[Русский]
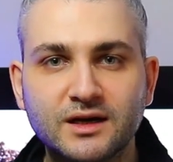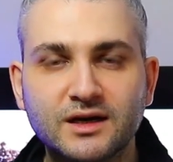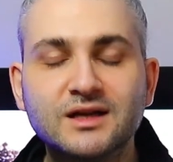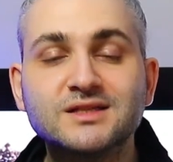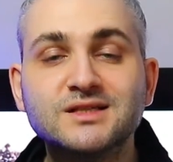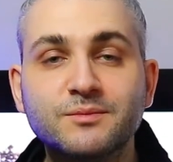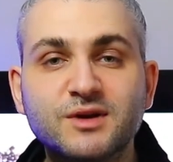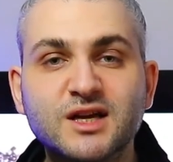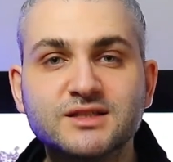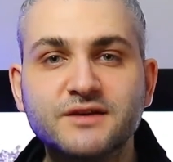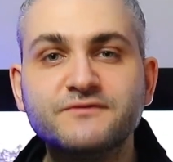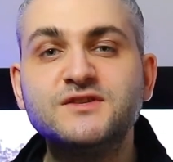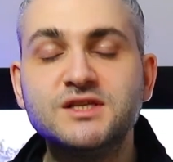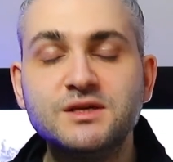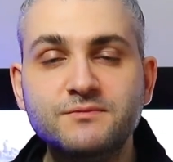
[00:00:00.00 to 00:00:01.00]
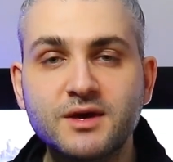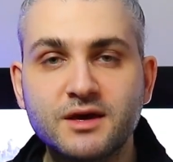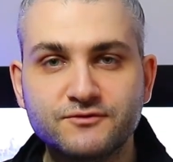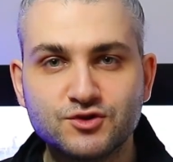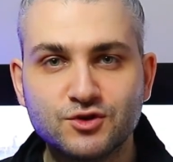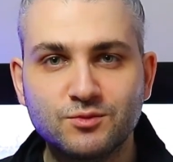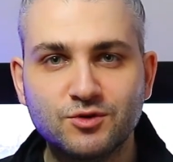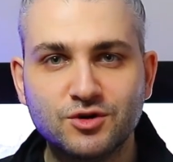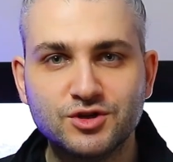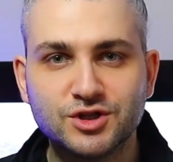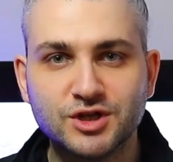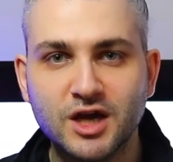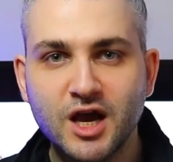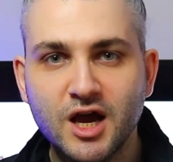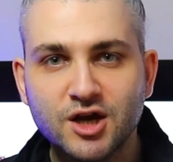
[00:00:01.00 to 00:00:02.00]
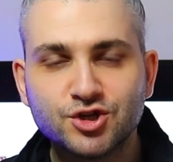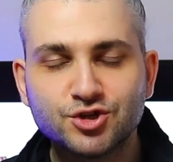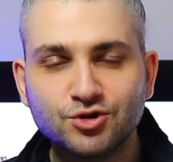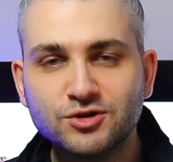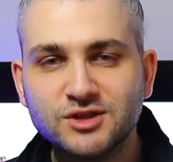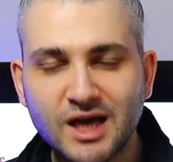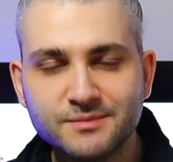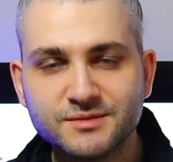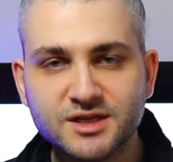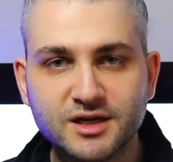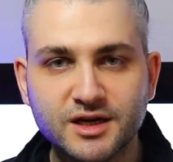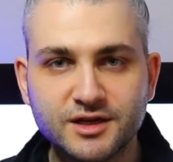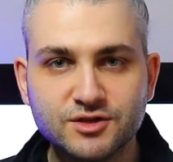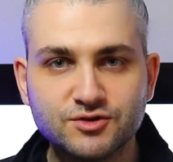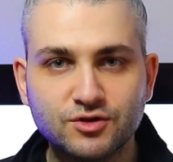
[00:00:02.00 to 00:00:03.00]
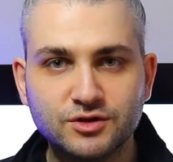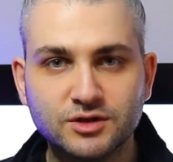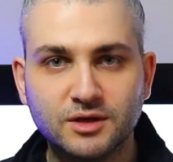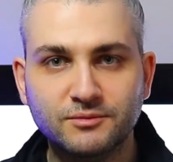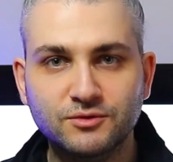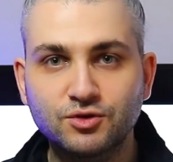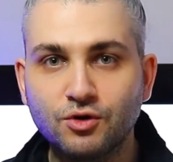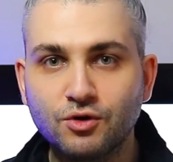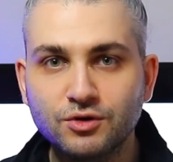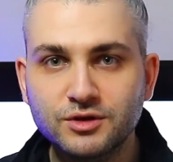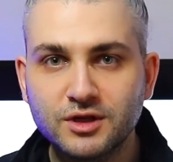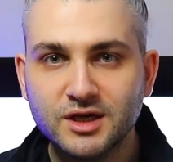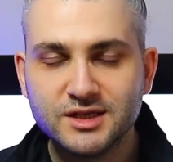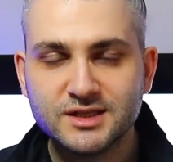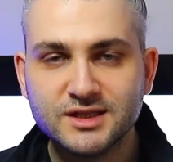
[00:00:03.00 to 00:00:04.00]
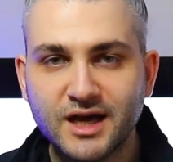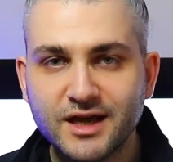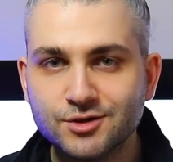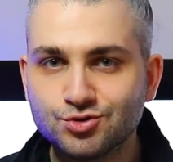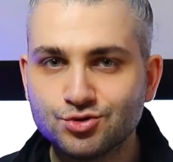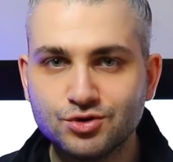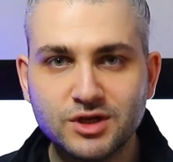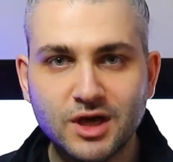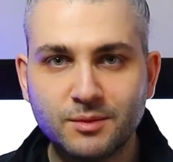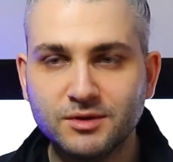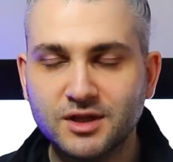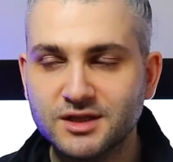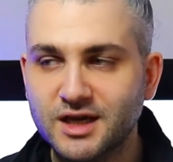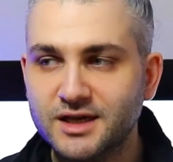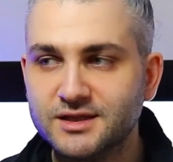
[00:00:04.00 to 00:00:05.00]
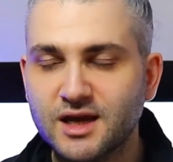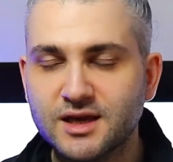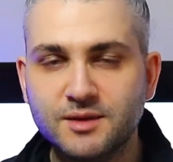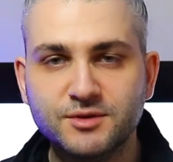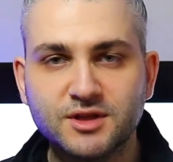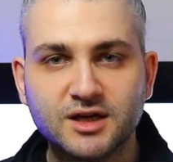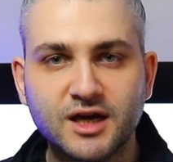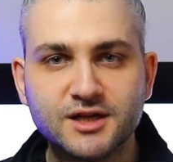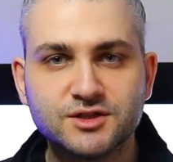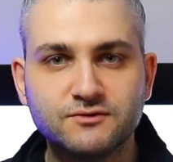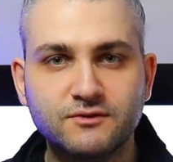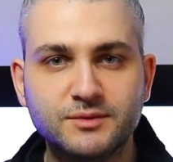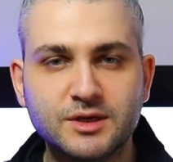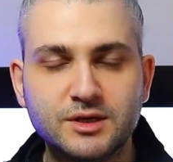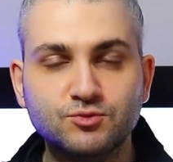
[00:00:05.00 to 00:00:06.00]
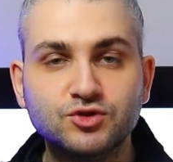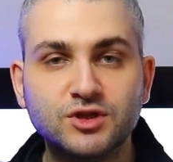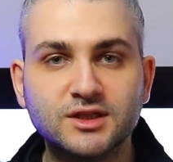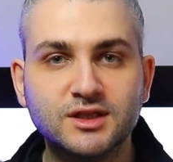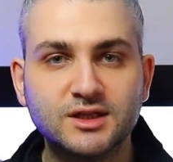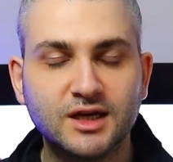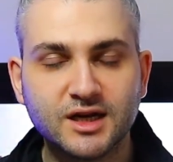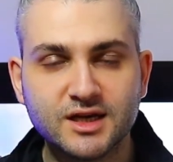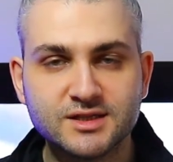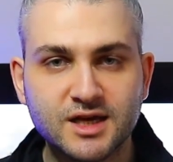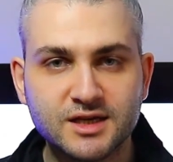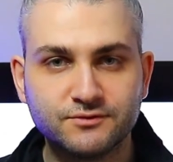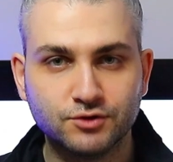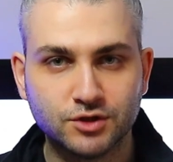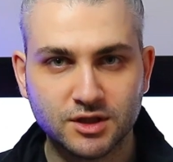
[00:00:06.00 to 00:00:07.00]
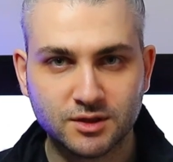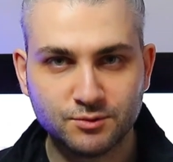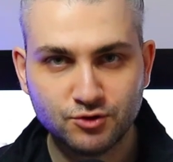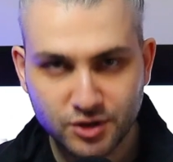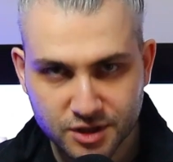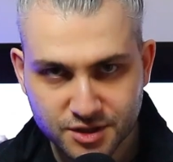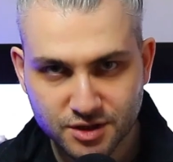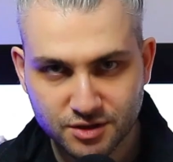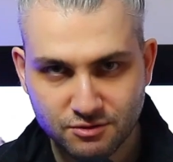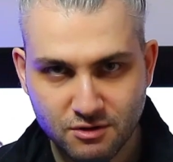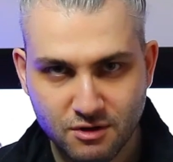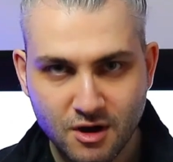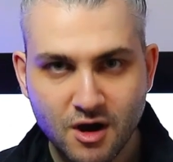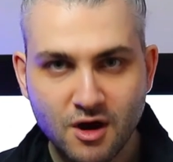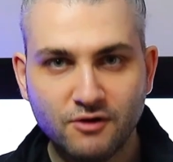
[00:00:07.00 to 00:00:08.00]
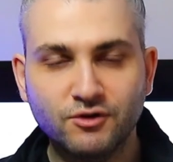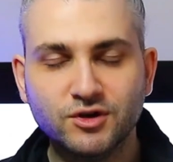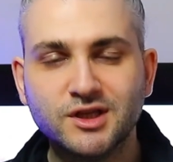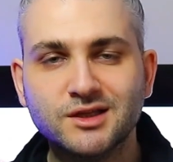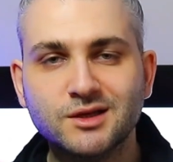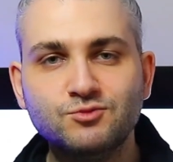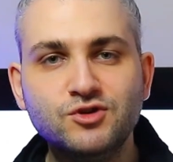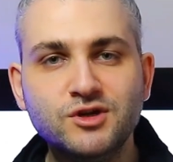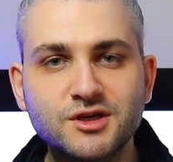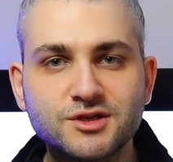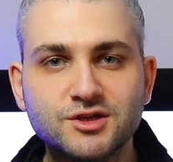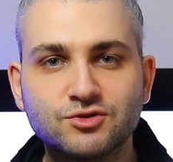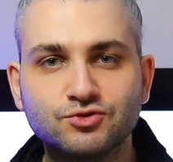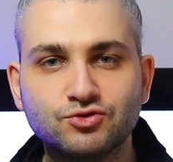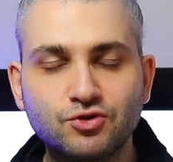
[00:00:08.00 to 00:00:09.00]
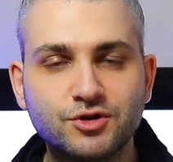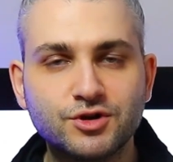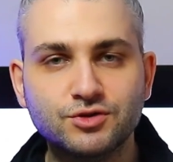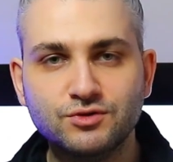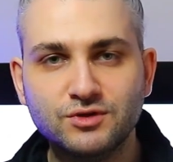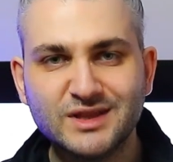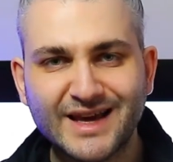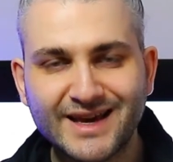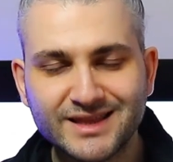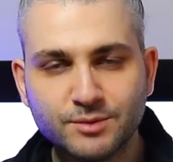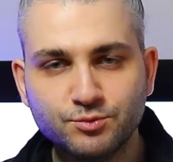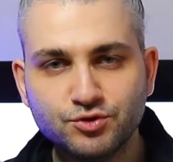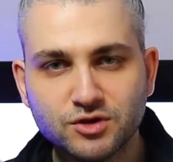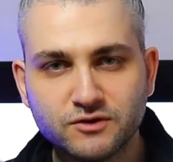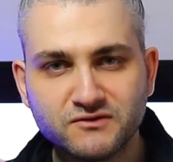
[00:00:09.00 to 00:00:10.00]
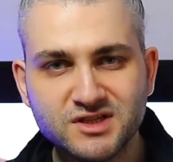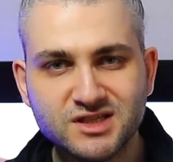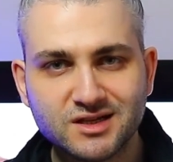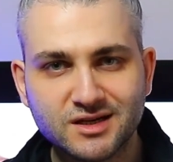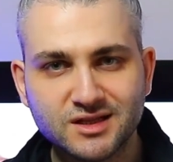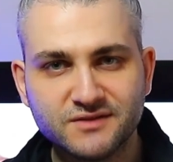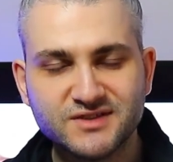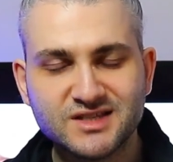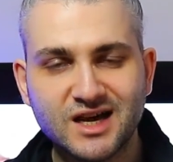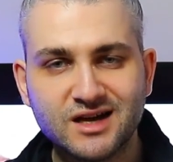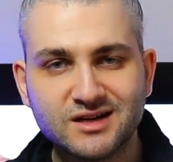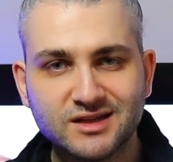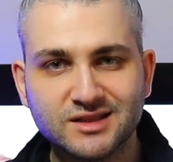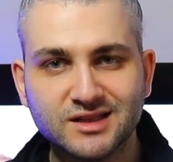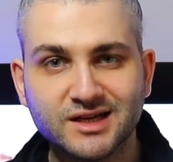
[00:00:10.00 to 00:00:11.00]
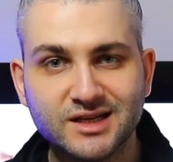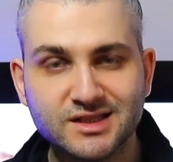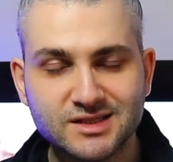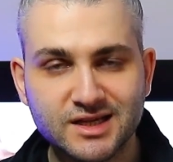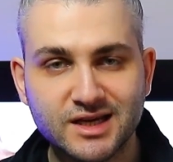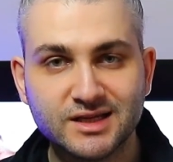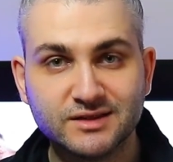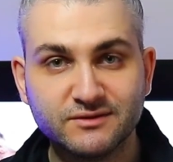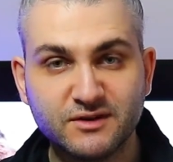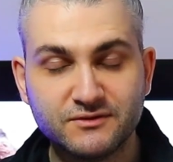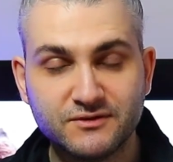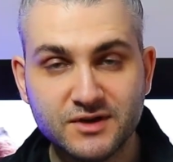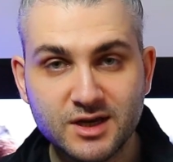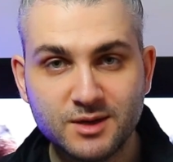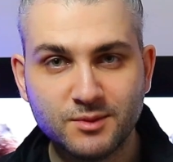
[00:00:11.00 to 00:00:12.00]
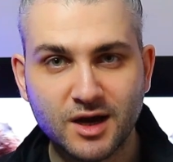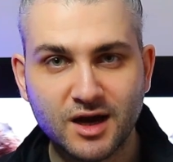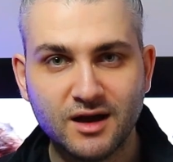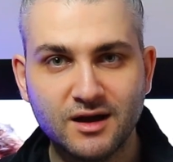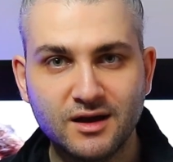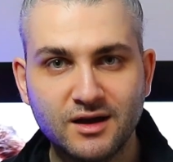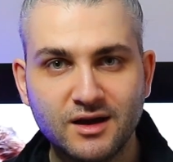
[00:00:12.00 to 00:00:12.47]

разобраться в себе все больше, что там за горизонтом, но он знает, что не обладает какими-то качествами, и ему надо доказать вот этому лидеру, вот этому лидеру Торину, и на этом будет выстроена вся арка до конца этого фильма.